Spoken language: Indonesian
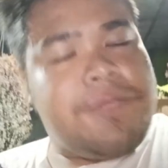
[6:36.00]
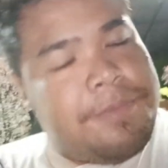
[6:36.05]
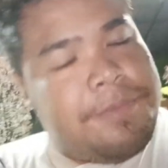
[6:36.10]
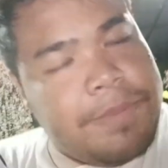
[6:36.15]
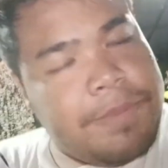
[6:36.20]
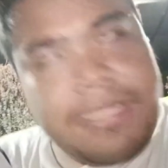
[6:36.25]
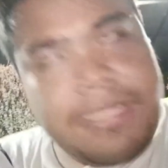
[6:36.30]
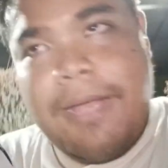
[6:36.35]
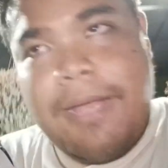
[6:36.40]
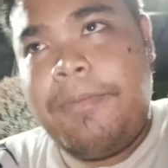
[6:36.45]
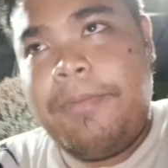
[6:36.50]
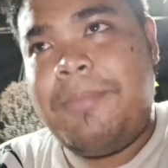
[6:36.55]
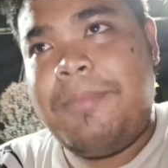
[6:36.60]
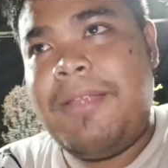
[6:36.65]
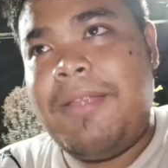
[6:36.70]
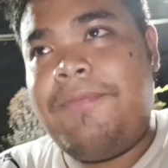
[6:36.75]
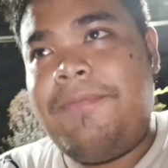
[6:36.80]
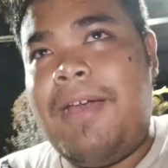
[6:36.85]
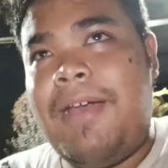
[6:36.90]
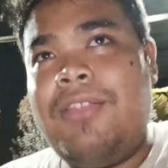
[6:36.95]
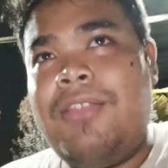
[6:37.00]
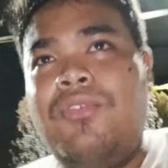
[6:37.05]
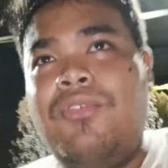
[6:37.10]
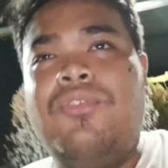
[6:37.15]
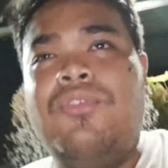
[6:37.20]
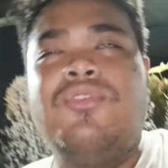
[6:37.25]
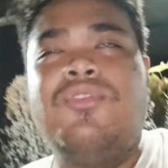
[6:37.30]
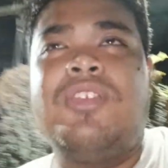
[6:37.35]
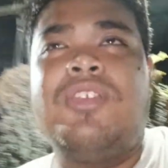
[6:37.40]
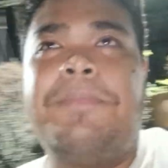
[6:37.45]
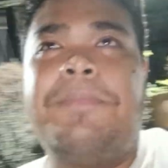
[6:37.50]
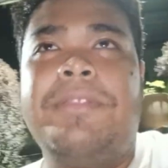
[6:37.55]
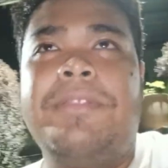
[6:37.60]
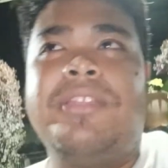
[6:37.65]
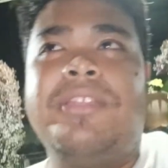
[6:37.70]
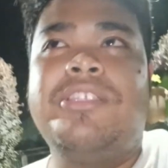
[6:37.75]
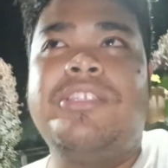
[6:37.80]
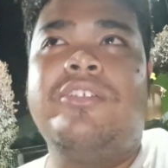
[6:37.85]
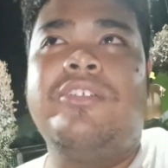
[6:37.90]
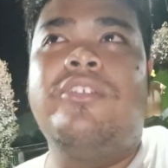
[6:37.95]
bisa bermanfaat untuk sahabat
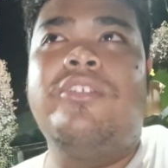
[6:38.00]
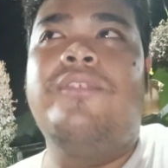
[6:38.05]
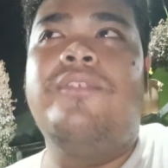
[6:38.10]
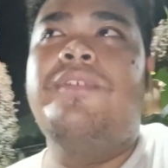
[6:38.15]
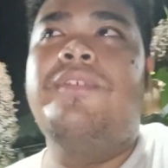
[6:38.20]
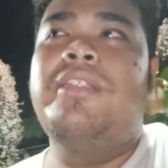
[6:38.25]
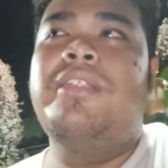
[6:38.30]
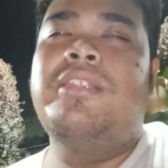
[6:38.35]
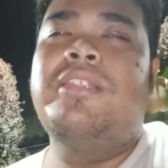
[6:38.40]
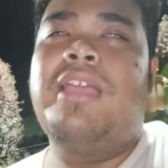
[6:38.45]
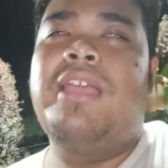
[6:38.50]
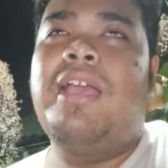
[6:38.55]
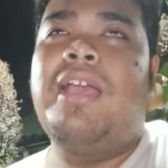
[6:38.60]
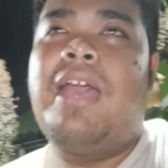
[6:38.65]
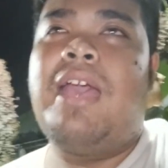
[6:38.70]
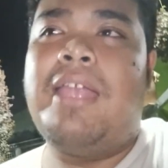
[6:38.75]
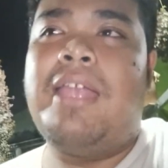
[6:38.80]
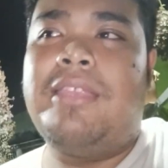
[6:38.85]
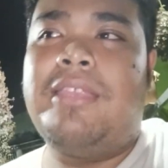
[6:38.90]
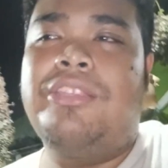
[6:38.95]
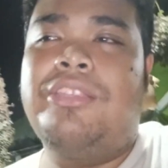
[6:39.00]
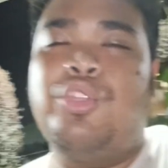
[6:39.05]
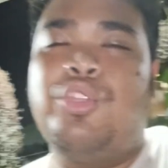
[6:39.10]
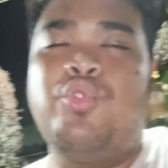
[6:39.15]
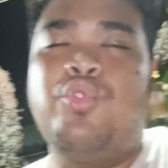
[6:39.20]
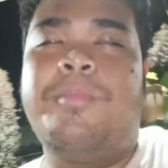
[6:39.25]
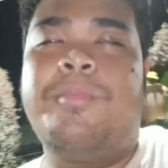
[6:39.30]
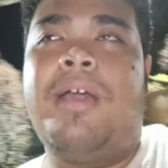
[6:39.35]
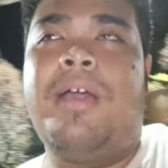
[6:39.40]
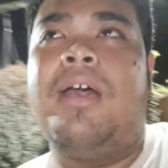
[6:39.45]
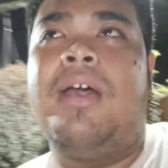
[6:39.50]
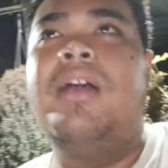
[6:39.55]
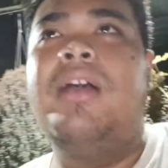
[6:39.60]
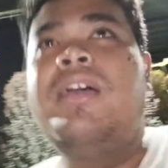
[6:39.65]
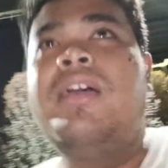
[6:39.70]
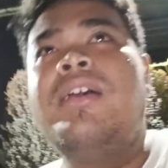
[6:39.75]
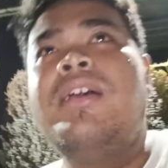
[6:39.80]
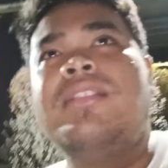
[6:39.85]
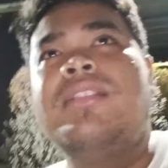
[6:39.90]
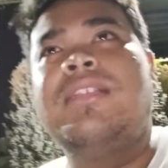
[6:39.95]
gresik lover yang ada di rumah
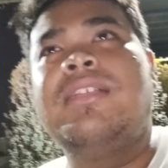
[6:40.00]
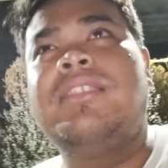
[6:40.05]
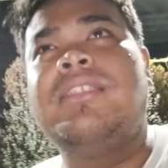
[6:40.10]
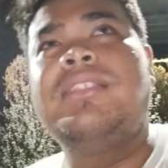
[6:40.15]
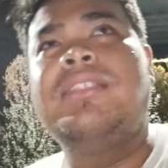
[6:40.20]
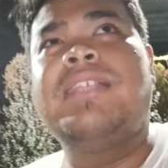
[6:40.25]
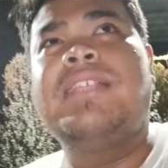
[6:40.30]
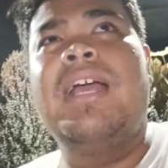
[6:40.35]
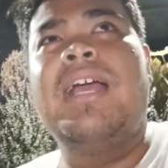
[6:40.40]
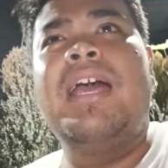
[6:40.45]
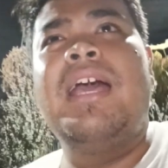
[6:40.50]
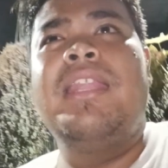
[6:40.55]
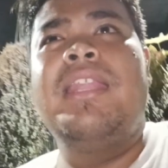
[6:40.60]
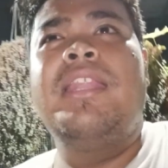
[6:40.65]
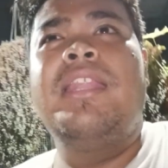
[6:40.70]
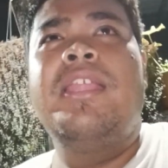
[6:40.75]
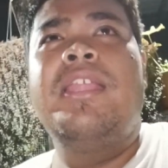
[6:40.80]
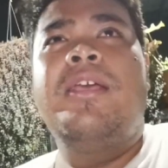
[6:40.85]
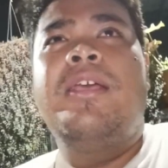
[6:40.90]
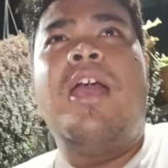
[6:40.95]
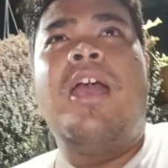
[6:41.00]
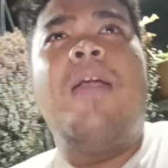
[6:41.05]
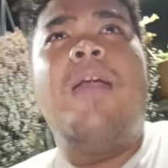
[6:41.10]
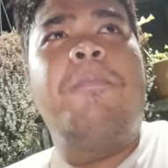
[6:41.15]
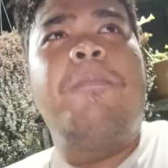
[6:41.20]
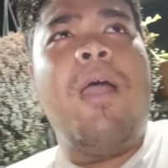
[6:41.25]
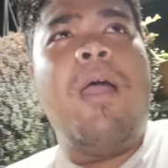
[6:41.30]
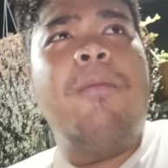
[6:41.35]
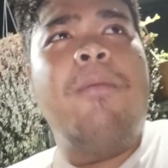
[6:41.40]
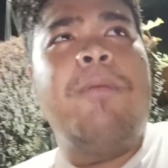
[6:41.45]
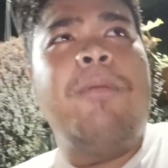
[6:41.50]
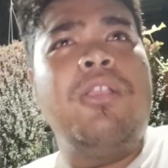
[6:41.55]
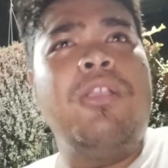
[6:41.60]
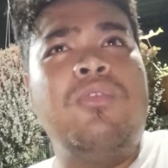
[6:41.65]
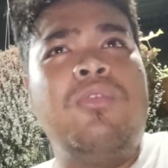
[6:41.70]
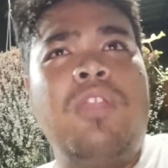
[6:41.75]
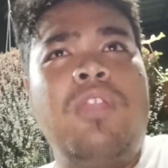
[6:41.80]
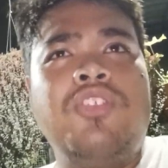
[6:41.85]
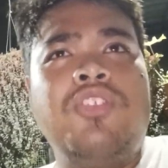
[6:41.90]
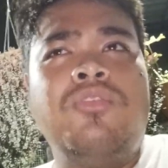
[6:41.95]
jadi jangan apa-apa
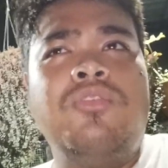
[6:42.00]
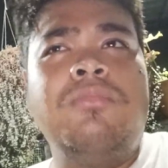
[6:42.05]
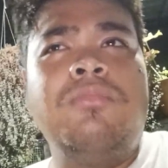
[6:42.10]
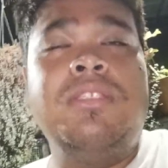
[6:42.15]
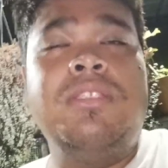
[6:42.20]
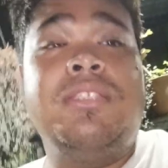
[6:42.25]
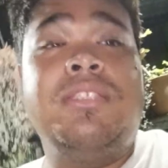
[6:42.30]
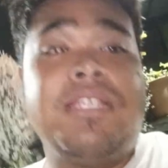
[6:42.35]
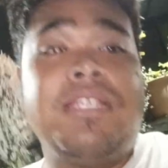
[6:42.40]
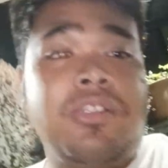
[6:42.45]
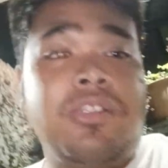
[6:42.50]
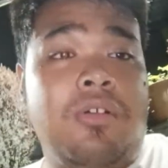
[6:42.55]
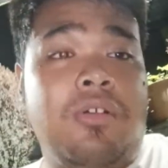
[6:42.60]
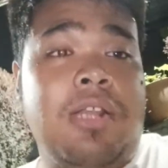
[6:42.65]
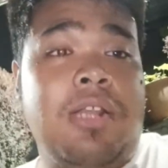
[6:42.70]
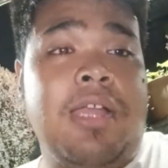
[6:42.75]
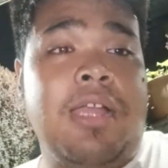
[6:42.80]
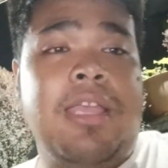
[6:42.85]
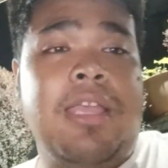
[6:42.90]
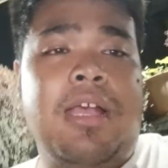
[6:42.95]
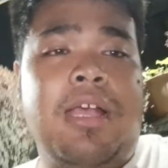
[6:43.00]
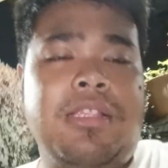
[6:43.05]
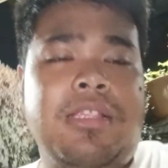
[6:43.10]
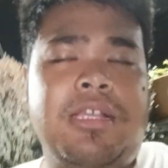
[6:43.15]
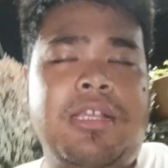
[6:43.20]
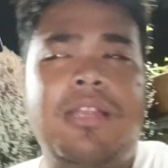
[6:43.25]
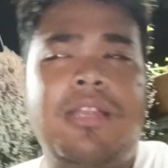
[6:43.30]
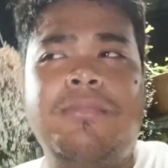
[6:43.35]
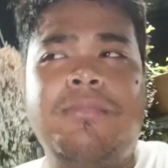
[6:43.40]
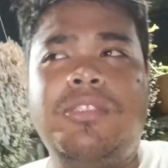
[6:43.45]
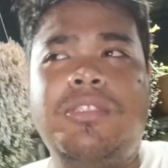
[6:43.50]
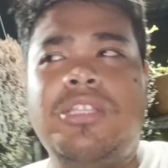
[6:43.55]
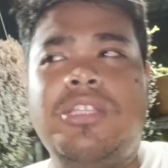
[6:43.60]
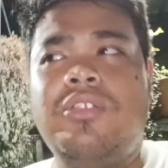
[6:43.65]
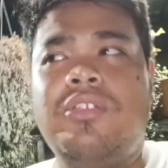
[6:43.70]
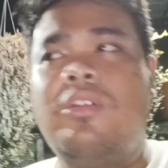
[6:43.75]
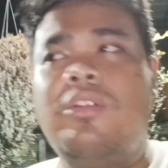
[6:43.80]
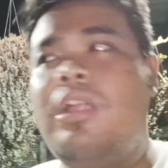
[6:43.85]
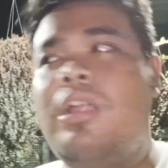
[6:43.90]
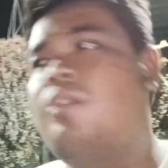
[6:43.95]
itu langsung menjas orang ya jangan
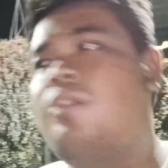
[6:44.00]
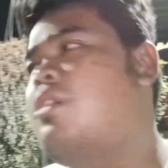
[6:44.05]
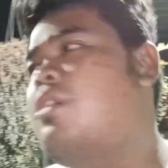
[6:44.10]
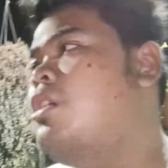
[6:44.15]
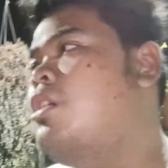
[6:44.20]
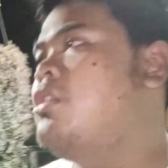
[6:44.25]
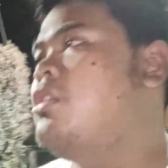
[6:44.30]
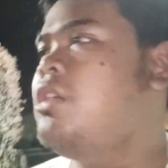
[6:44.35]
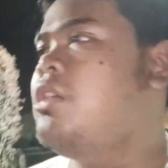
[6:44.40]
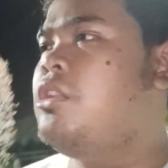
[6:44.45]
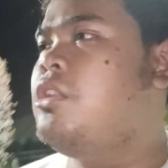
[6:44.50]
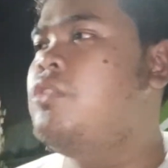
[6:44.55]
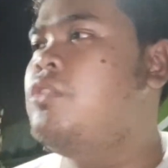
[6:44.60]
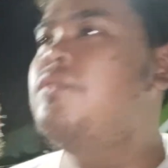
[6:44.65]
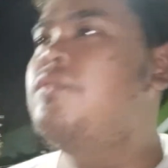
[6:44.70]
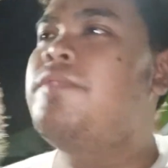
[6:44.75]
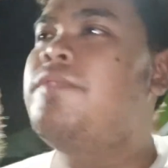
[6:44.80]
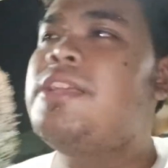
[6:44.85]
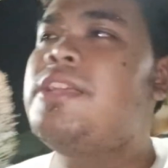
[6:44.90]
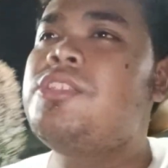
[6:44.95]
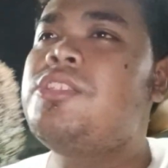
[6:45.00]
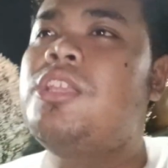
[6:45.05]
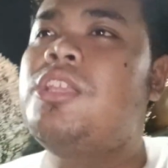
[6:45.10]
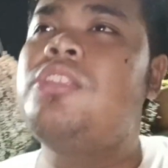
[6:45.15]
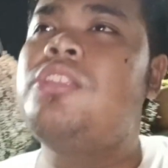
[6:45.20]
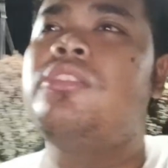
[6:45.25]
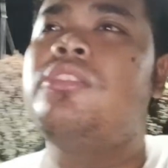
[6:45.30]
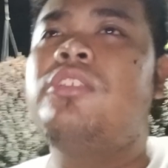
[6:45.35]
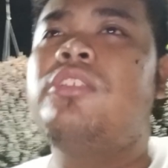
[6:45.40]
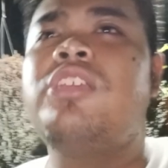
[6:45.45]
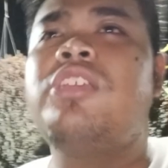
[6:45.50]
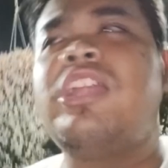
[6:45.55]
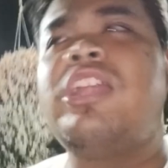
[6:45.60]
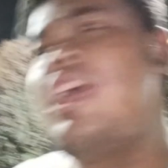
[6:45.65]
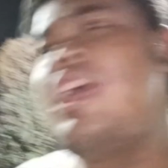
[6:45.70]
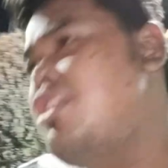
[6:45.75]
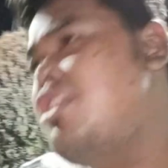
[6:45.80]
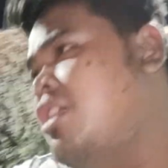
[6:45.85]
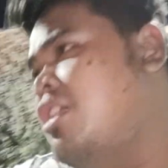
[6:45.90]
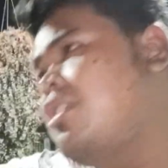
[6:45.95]
menjas orang wah ikan itu flashing ikan
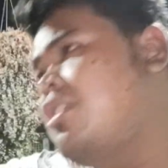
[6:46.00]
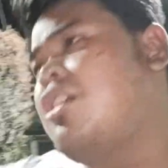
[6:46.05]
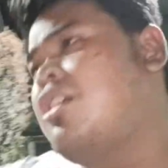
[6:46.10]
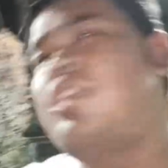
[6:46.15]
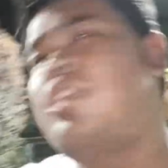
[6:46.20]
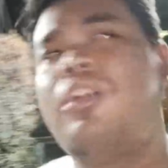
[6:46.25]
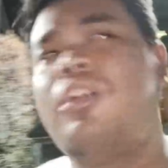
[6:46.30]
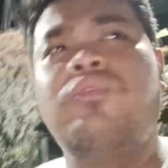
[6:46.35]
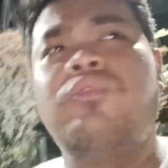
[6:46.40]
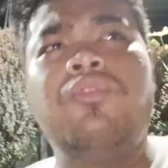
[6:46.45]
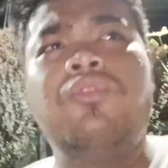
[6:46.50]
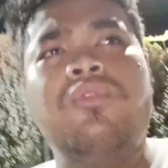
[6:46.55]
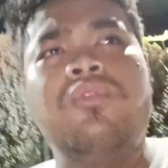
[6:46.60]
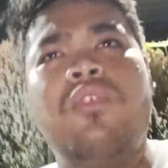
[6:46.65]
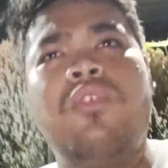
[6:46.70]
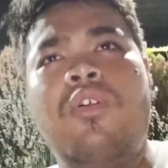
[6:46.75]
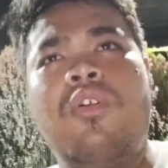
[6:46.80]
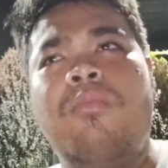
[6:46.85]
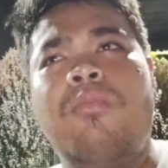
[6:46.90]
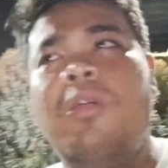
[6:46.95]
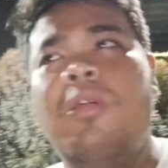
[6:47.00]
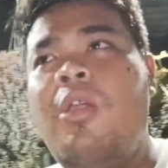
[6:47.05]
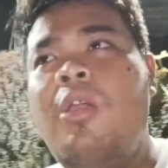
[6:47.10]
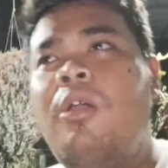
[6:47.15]
anda terkena kutu om